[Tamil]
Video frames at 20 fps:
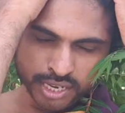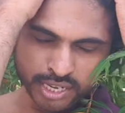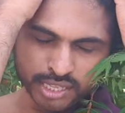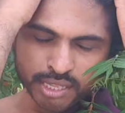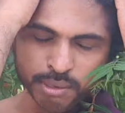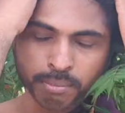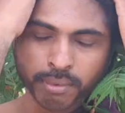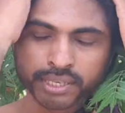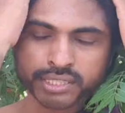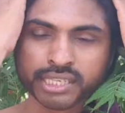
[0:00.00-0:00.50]

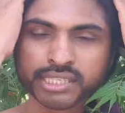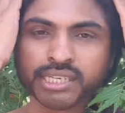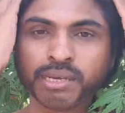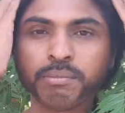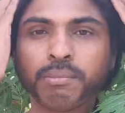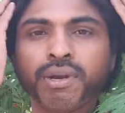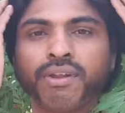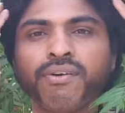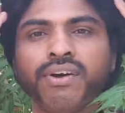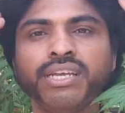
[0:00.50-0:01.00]
இந்த மாதம்
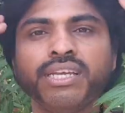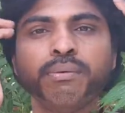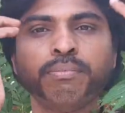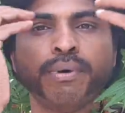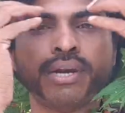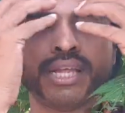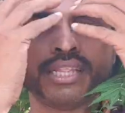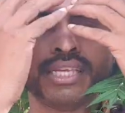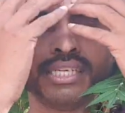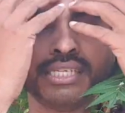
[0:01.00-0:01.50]
சம்பளம் வாங்கி
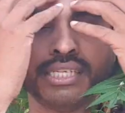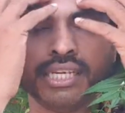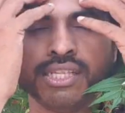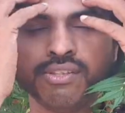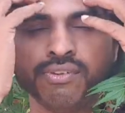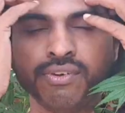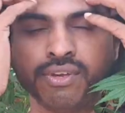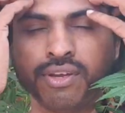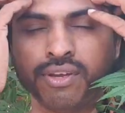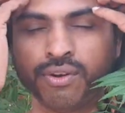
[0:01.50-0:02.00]
பணத்தை
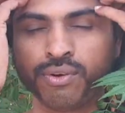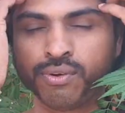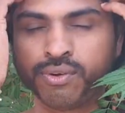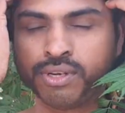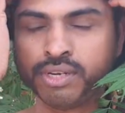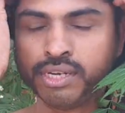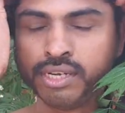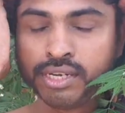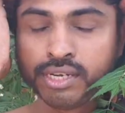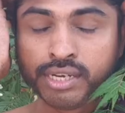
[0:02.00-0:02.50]
சேர்த்து வைக்கணும்
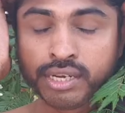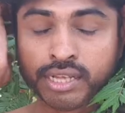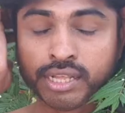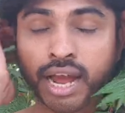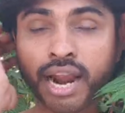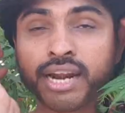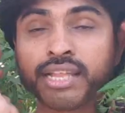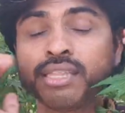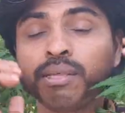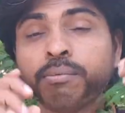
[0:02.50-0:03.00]
இது
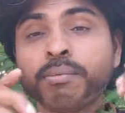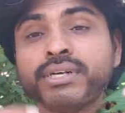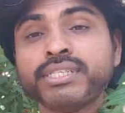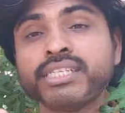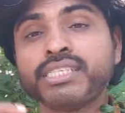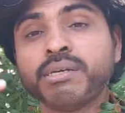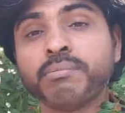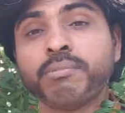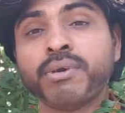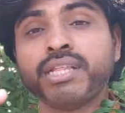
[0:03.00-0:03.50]
அடுத்த
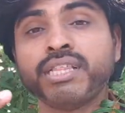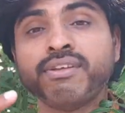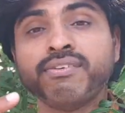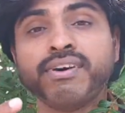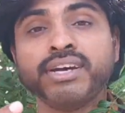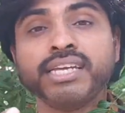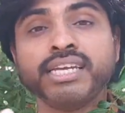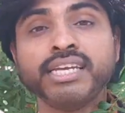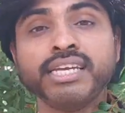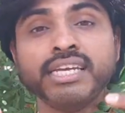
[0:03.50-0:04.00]
மாதம் சம்பளத்தை
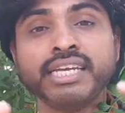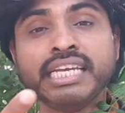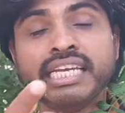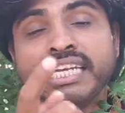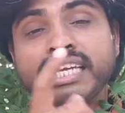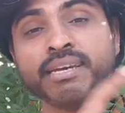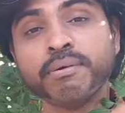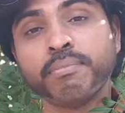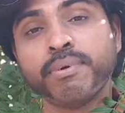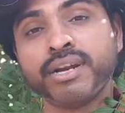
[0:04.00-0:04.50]
வாங்கி
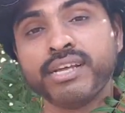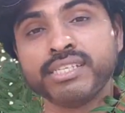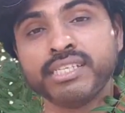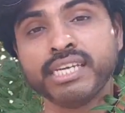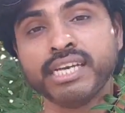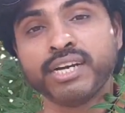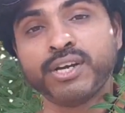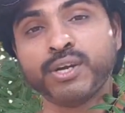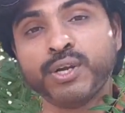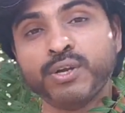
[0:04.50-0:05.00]
இங்கே பணம்
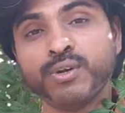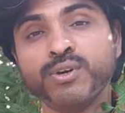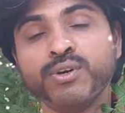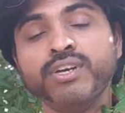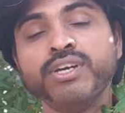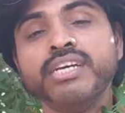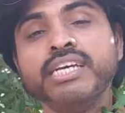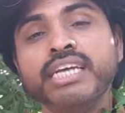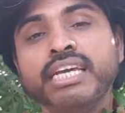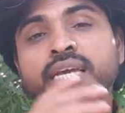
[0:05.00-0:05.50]
சேர்க்கணும்
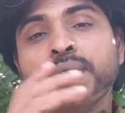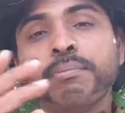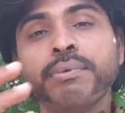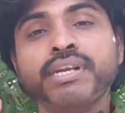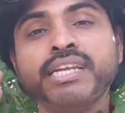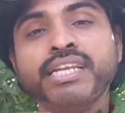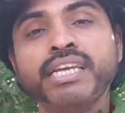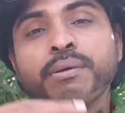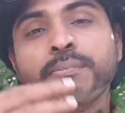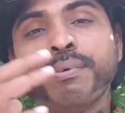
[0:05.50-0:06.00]

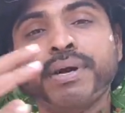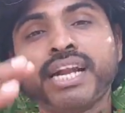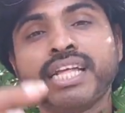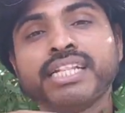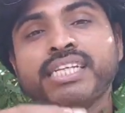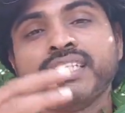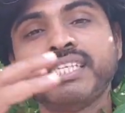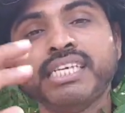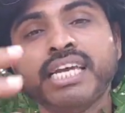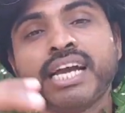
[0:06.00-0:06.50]
இப்படி நீங்கள்
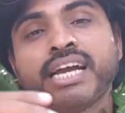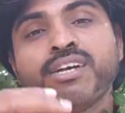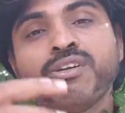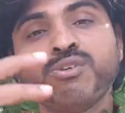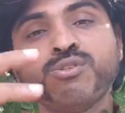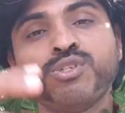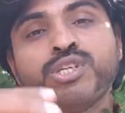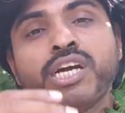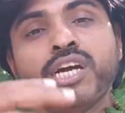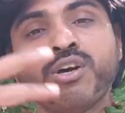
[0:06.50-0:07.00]
பணத்தை
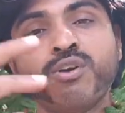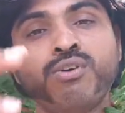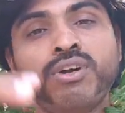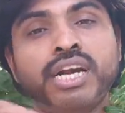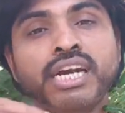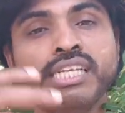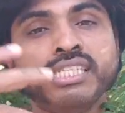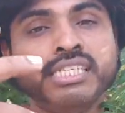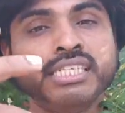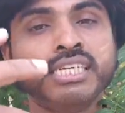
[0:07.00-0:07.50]
சேர்க்கணும்
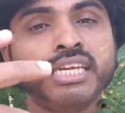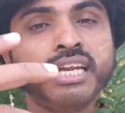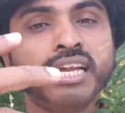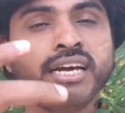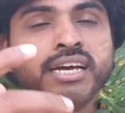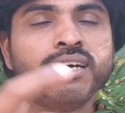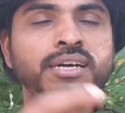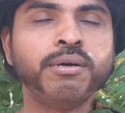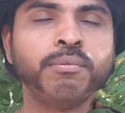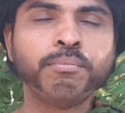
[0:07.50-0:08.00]
சேர்க்கணும்னு
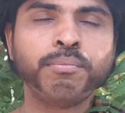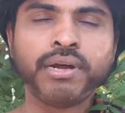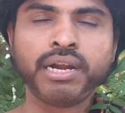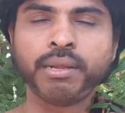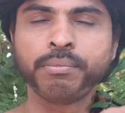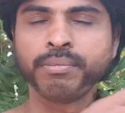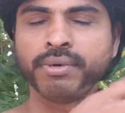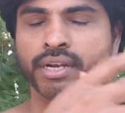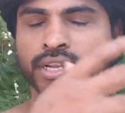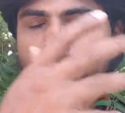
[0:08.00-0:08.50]
நினச்சிங்கன்னா
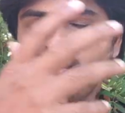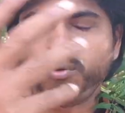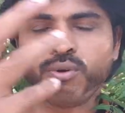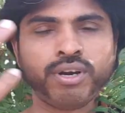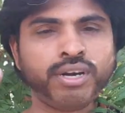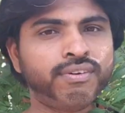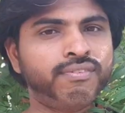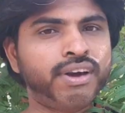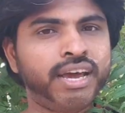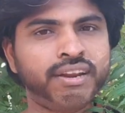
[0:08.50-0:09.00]
பணம்ங்கிறது
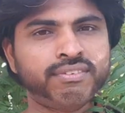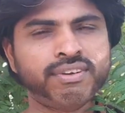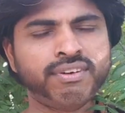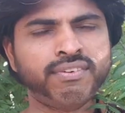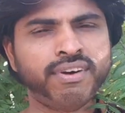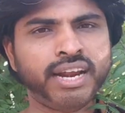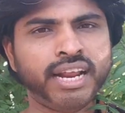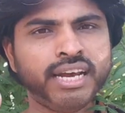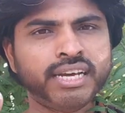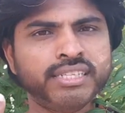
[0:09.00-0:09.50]
உங்கள்கிட்ட வரவே
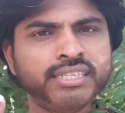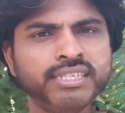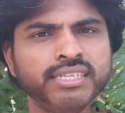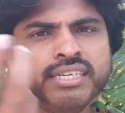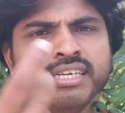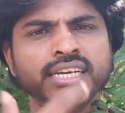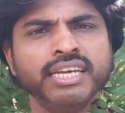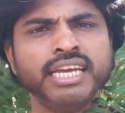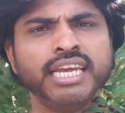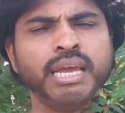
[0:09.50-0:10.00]
வராது
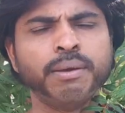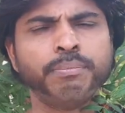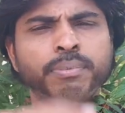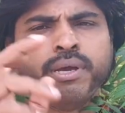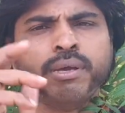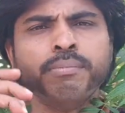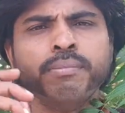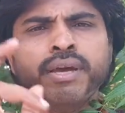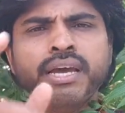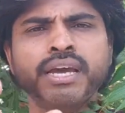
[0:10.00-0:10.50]

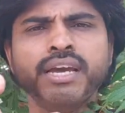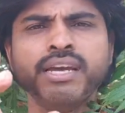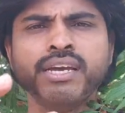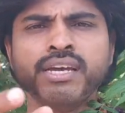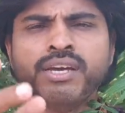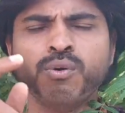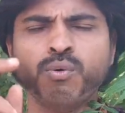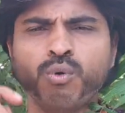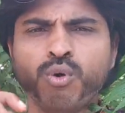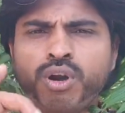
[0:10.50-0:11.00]
எப்பயுமே
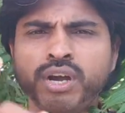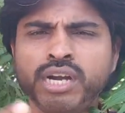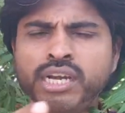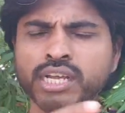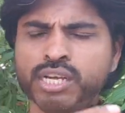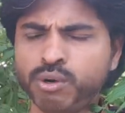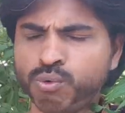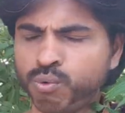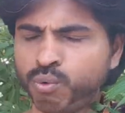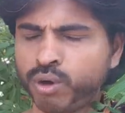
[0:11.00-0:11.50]
ஒரு
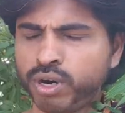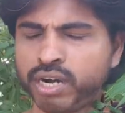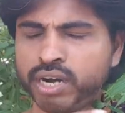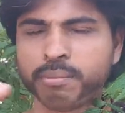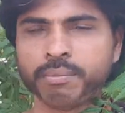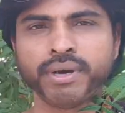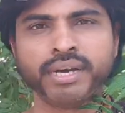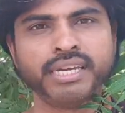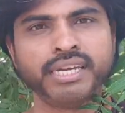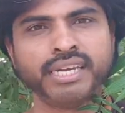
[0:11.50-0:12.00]
நீர்
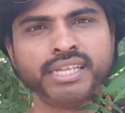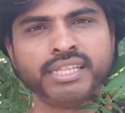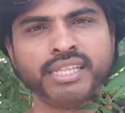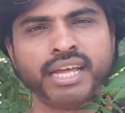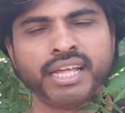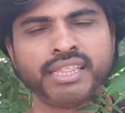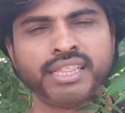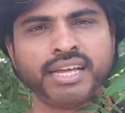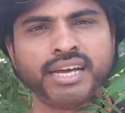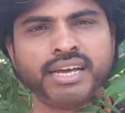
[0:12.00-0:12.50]
ஓட்டமாக
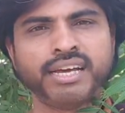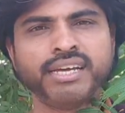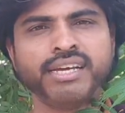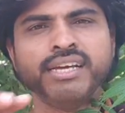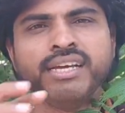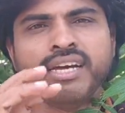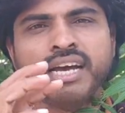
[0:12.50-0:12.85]
இருந்தால் தான்